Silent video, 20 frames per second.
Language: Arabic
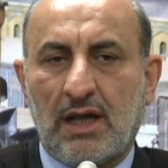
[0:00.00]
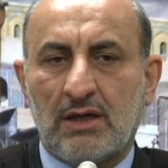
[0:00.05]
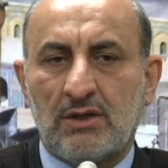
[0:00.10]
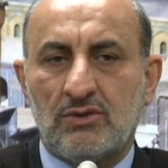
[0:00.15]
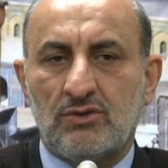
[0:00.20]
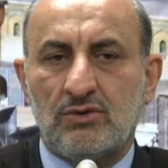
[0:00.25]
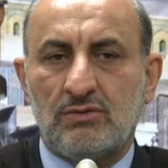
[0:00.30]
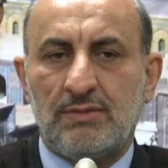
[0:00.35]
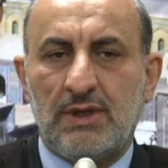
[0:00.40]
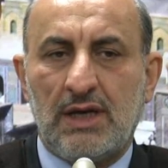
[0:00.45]

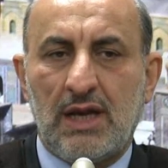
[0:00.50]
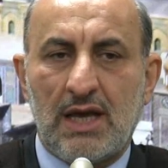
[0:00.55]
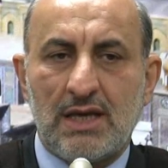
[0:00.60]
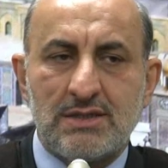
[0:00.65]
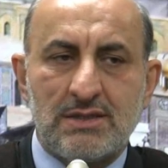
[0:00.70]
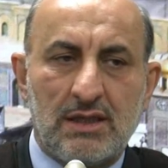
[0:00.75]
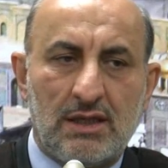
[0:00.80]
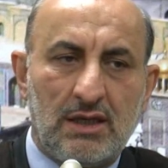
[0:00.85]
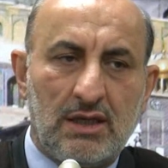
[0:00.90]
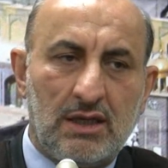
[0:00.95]
عنه
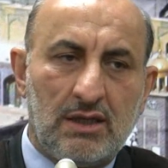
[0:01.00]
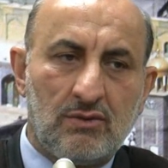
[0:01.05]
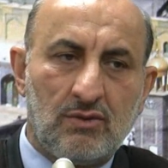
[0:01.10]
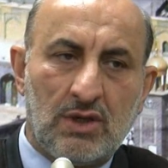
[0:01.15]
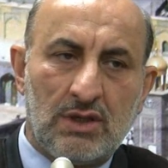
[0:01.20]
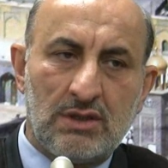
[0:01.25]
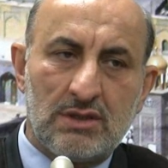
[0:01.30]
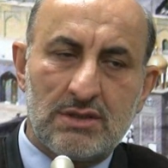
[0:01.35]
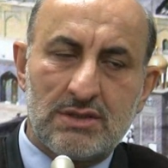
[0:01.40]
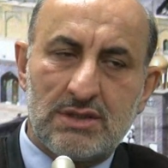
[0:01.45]
بالأزلي
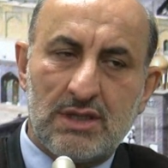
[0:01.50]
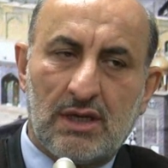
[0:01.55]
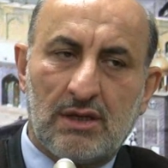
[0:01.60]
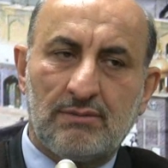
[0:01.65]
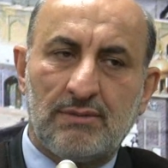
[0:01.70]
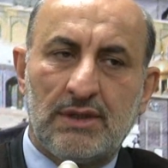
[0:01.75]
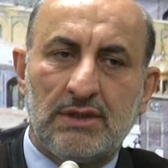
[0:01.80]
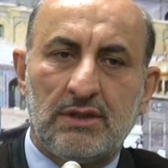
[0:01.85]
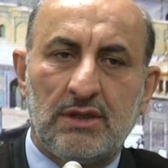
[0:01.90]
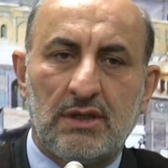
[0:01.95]

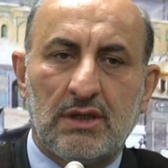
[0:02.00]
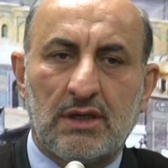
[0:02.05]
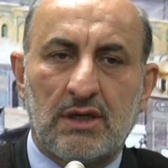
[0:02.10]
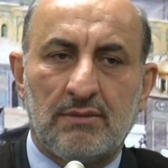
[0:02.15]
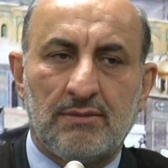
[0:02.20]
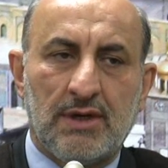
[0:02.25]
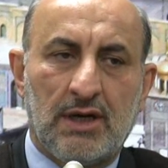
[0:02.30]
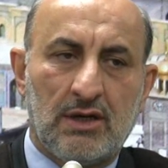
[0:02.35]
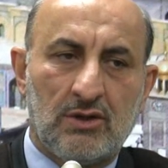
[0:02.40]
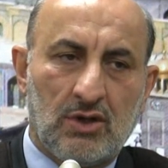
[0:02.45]
والسرمدي
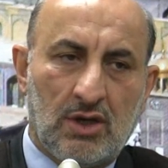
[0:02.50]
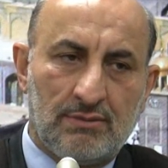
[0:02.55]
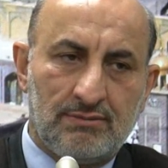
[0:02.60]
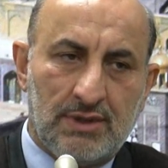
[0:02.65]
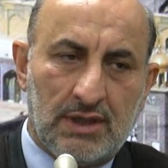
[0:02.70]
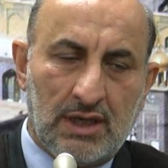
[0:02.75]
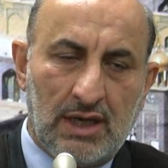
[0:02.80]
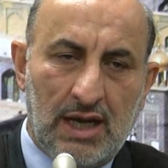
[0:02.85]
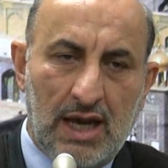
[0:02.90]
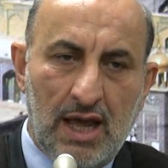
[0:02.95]
كما
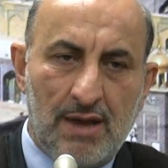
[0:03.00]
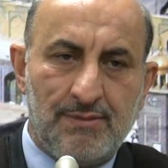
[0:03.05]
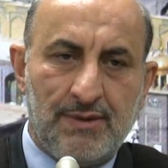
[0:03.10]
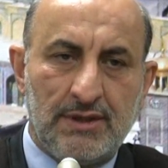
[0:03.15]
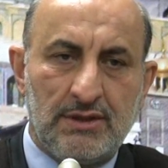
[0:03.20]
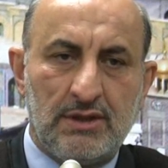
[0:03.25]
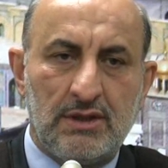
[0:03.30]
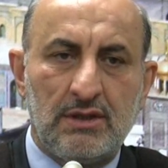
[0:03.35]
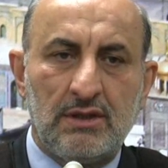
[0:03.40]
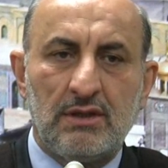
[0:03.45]
يعبر
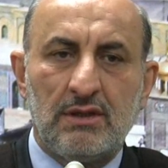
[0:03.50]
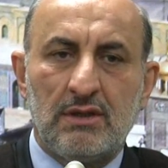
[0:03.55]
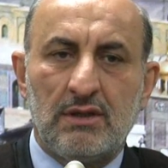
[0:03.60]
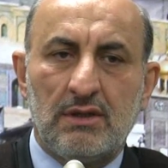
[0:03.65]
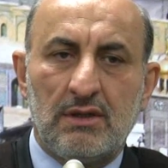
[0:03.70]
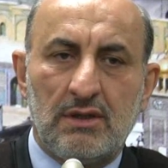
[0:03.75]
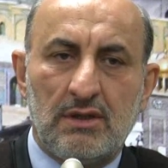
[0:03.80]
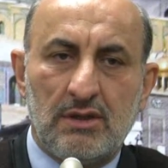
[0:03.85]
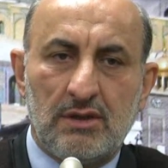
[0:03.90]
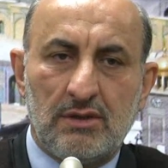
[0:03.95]
الأبدي
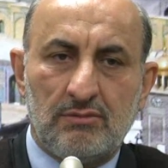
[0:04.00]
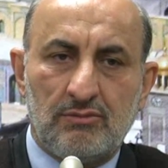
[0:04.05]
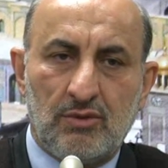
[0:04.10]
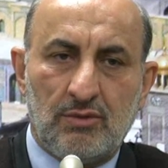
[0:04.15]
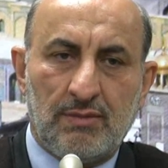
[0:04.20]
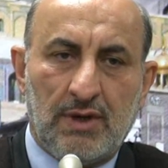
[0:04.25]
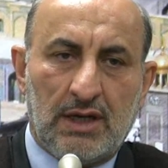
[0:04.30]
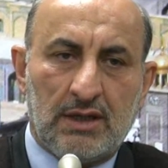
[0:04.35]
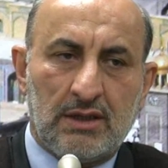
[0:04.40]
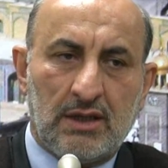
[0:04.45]

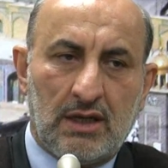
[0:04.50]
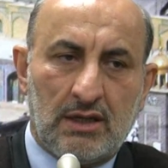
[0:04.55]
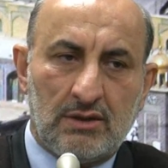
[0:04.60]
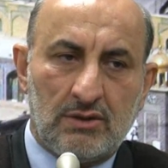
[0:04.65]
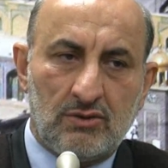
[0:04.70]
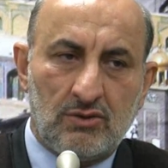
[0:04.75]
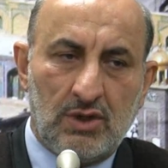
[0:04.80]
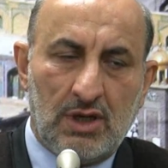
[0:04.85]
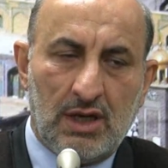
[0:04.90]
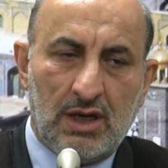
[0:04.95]
بمعنى
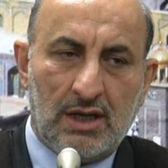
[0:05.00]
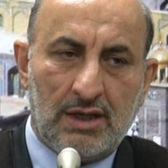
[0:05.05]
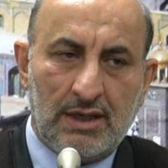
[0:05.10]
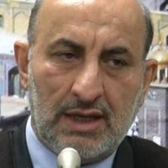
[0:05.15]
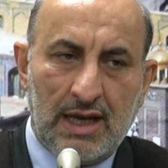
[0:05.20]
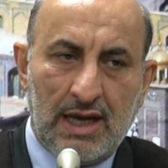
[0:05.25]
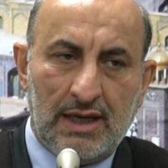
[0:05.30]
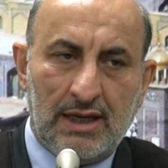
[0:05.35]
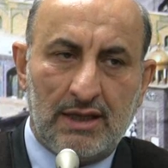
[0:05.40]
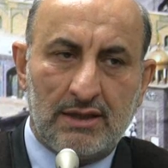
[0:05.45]
أنه لا
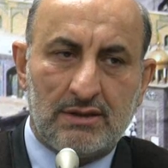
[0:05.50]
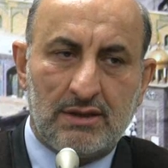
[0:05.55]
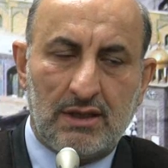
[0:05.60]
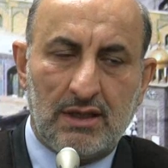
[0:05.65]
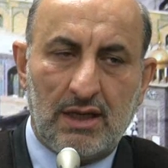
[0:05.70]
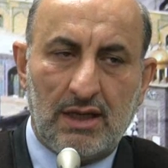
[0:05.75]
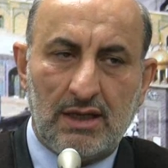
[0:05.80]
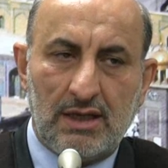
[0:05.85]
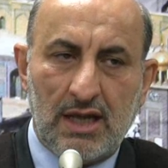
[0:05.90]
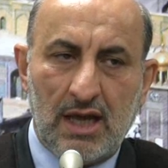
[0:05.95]
نهاية
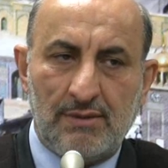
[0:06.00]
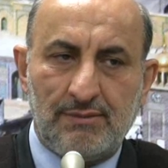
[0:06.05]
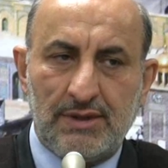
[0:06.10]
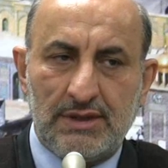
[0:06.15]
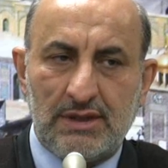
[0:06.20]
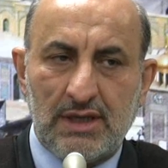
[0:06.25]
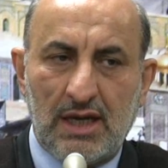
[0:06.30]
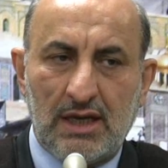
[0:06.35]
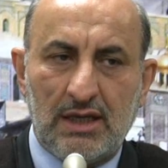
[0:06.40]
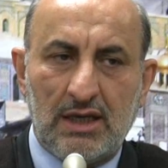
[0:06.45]
له لا
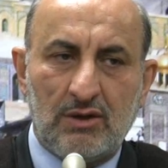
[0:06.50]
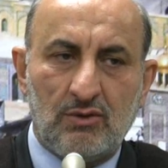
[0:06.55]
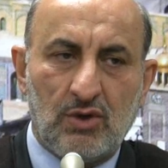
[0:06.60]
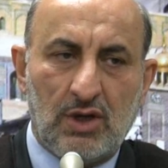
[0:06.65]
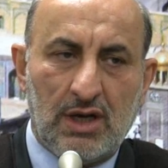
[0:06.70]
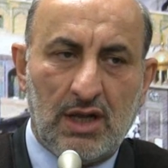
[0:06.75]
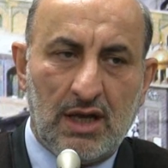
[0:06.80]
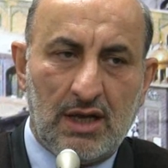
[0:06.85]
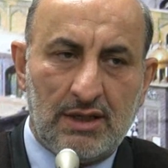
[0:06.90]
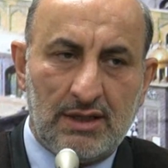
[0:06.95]
بداية
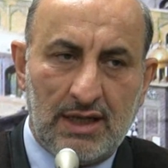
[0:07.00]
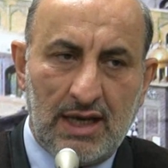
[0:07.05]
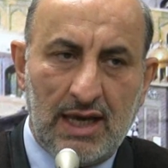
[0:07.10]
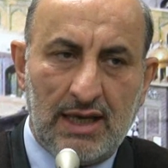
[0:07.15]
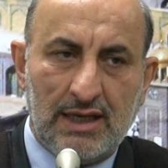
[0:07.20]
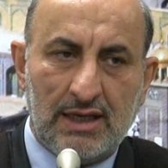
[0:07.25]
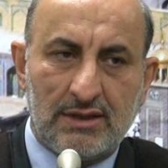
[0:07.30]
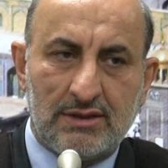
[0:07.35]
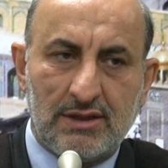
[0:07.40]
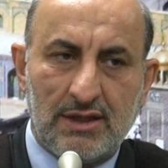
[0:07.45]
ولا
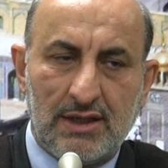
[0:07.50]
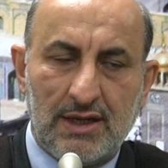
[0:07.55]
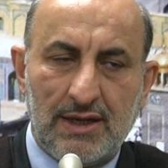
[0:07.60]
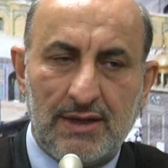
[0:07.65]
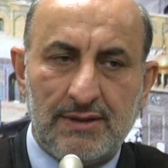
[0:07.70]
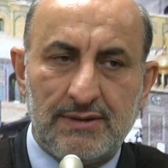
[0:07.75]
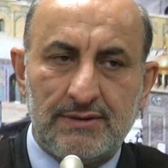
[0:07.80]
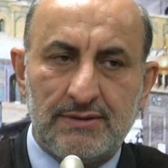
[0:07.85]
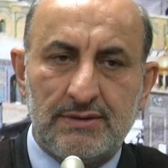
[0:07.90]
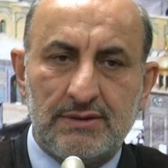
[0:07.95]
نهاية له
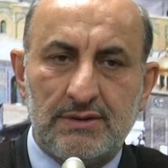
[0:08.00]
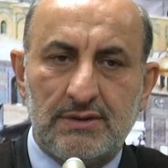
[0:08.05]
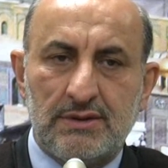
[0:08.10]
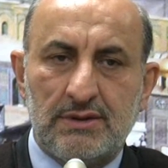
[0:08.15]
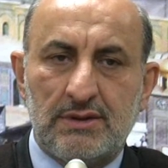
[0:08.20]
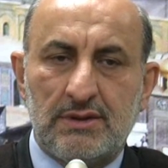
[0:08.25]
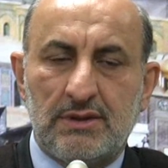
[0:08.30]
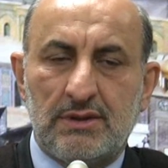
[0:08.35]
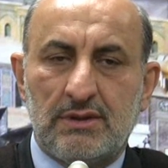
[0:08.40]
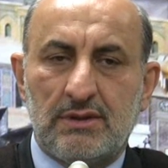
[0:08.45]

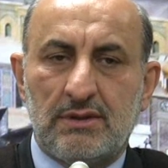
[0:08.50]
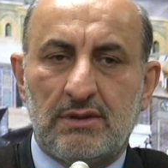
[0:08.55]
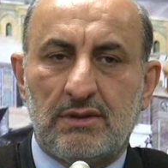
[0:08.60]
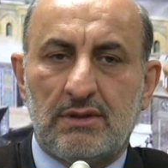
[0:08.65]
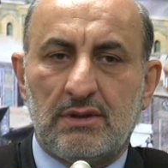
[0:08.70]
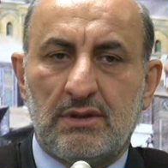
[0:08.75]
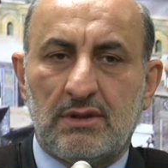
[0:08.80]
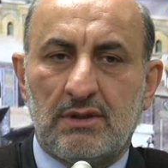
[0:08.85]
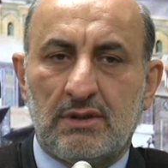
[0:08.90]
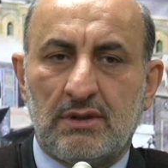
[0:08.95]

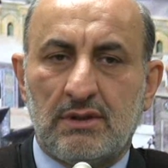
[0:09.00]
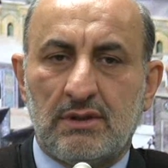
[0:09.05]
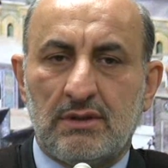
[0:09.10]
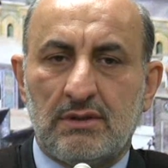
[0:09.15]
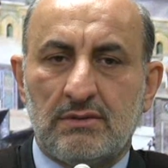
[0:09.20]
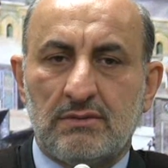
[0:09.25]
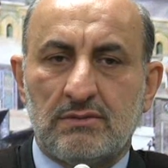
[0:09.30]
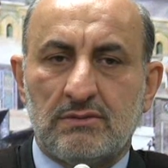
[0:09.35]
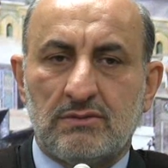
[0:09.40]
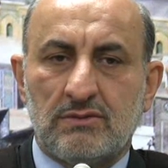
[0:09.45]
آه،
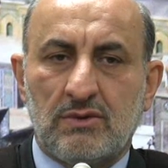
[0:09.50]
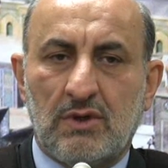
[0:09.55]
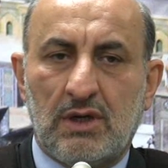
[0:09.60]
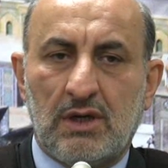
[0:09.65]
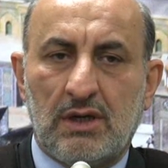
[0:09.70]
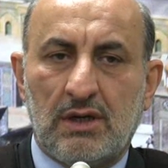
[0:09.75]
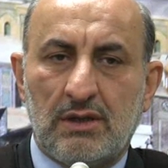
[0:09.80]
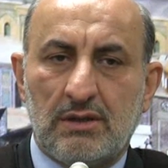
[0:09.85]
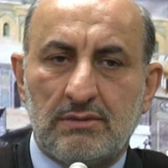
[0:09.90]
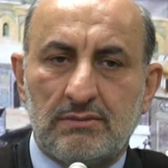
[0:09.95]

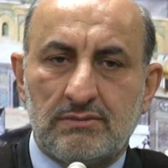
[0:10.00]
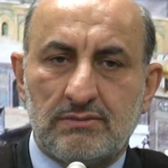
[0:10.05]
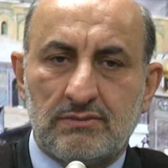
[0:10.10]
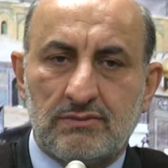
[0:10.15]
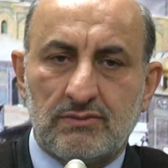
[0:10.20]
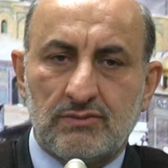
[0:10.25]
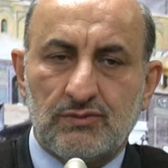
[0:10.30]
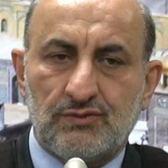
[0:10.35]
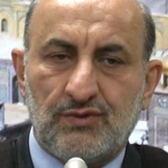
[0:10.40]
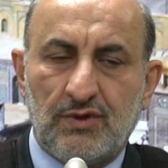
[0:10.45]

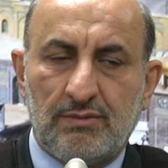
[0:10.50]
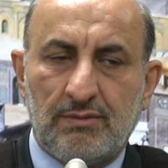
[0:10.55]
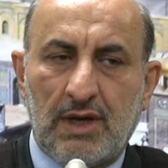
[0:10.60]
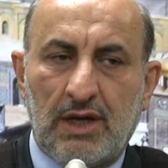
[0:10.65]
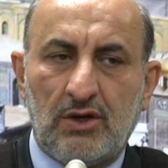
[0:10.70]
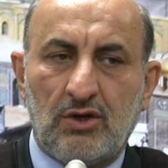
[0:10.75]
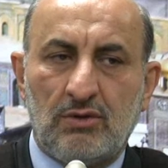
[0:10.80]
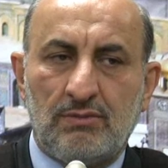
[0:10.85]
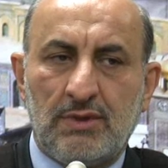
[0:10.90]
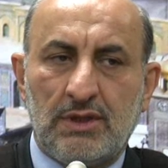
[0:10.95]

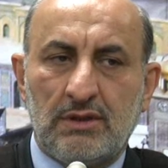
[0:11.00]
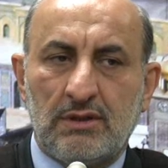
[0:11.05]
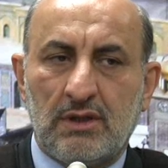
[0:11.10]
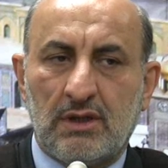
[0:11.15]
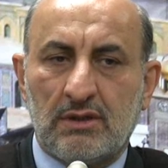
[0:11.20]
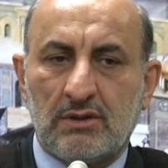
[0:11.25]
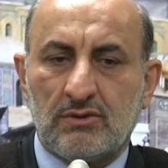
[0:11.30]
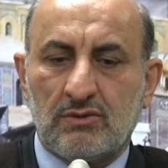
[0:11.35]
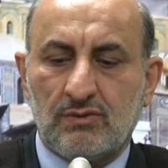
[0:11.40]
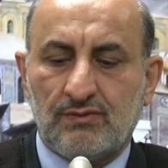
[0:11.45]
وفيما نؤمن
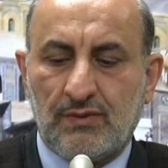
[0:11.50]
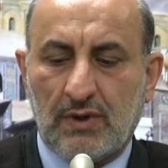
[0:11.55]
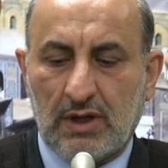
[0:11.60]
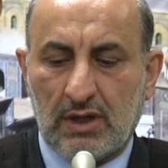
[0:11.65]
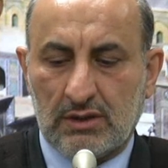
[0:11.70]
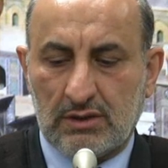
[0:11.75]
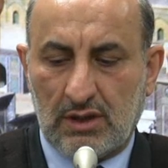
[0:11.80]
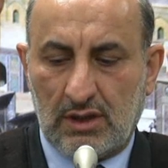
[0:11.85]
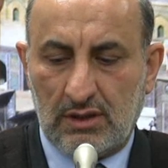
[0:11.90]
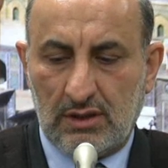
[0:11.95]
أنه
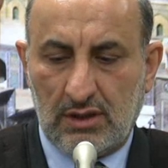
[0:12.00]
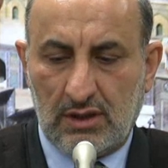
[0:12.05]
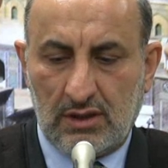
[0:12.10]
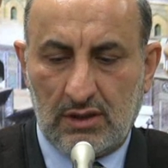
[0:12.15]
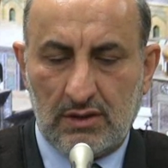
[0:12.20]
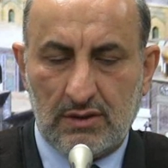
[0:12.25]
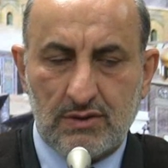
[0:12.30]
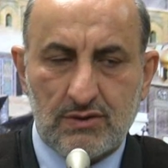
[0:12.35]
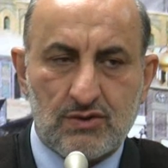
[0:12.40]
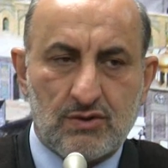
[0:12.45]
فقط
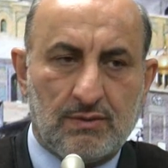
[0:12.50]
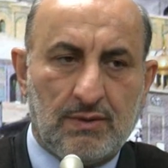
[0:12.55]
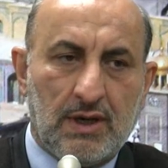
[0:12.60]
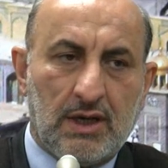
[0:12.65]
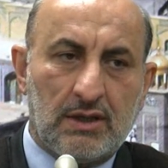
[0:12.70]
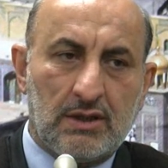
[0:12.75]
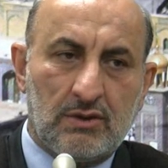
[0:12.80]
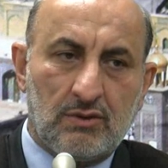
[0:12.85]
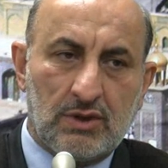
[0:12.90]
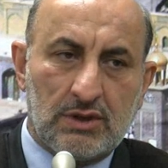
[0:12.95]
الله
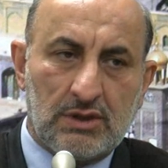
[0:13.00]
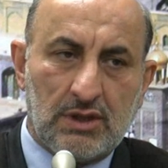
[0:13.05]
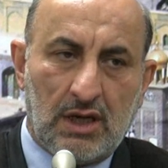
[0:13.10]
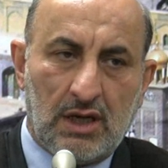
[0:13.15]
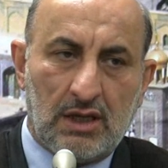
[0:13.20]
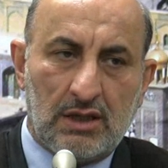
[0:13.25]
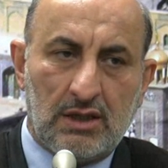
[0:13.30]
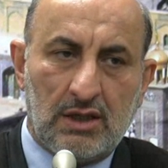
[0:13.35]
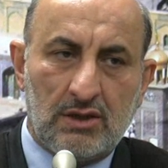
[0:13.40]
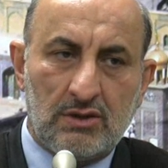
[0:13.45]
سبحانه
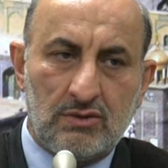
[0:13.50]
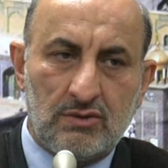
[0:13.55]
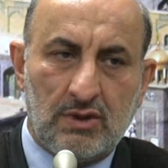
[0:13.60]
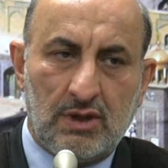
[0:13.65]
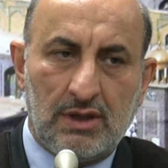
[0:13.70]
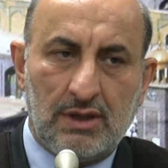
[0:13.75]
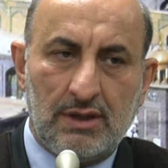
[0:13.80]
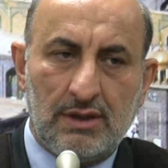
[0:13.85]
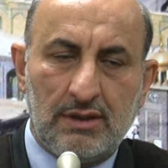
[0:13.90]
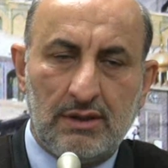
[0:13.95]
وتعالى هو